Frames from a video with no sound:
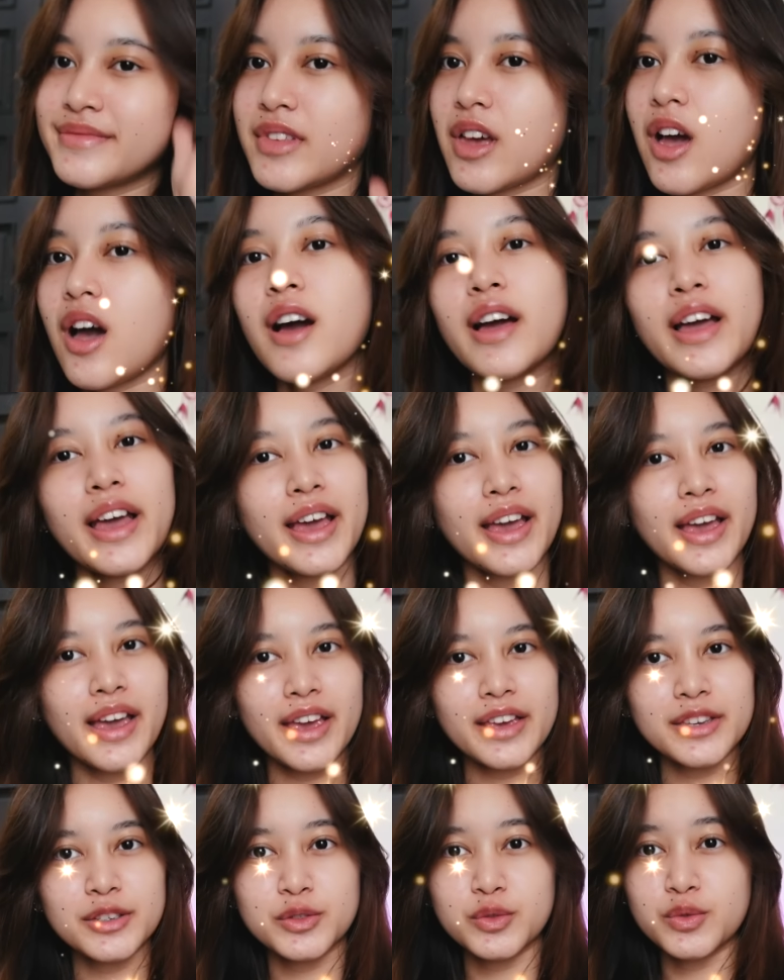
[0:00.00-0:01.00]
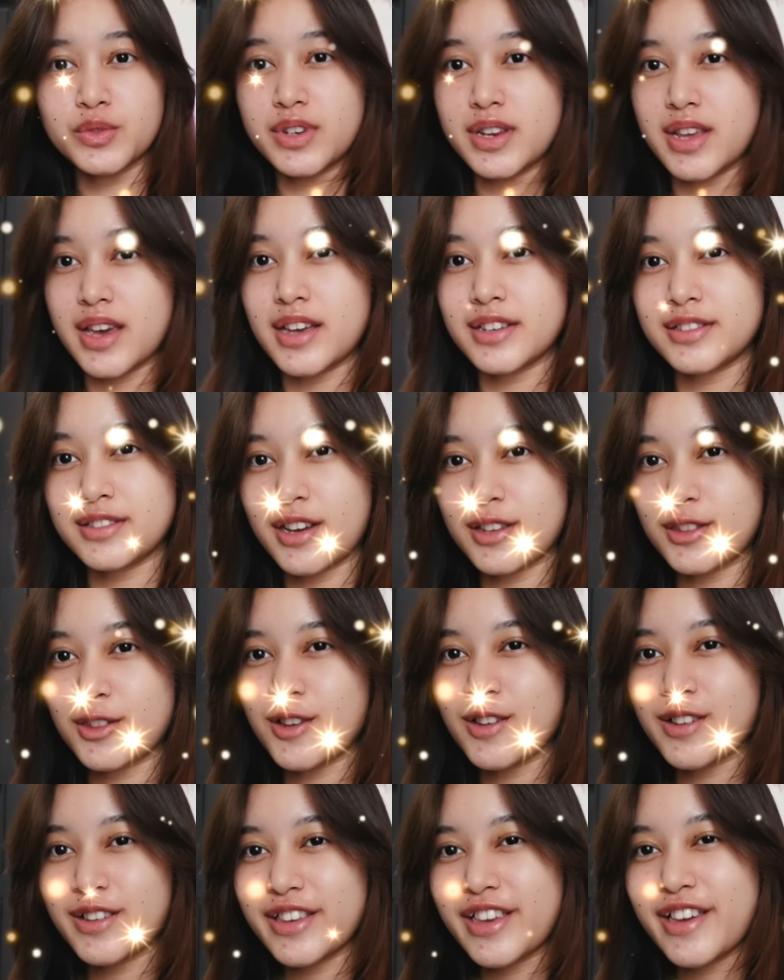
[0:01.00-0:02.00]
Oke, okay, sudah
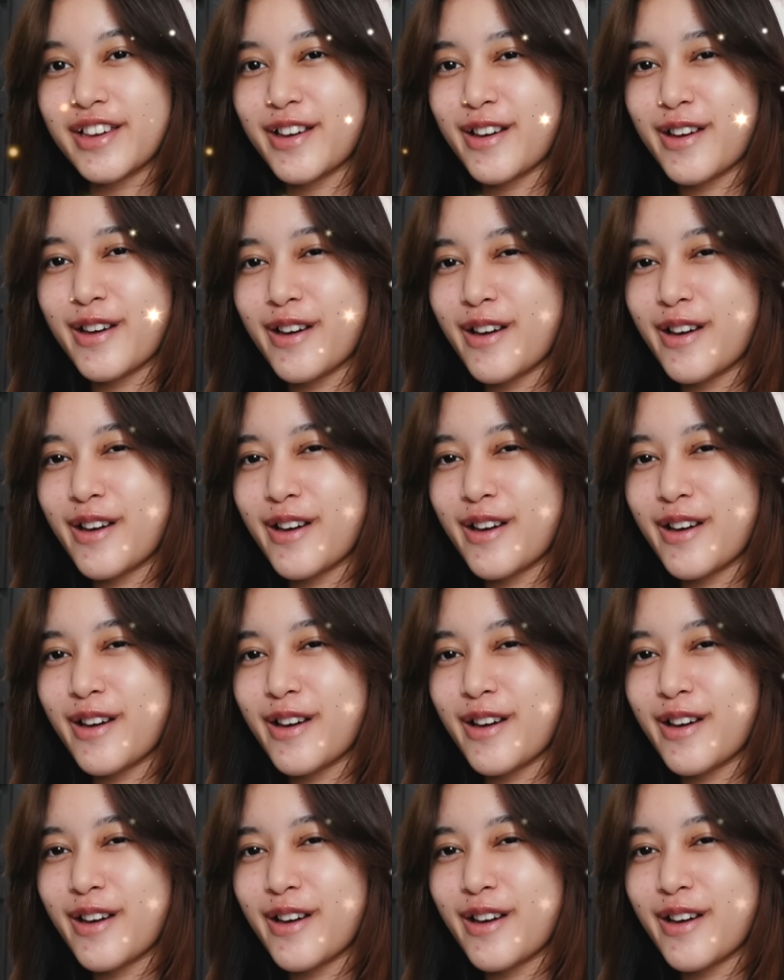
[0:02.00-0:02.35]
catoknya.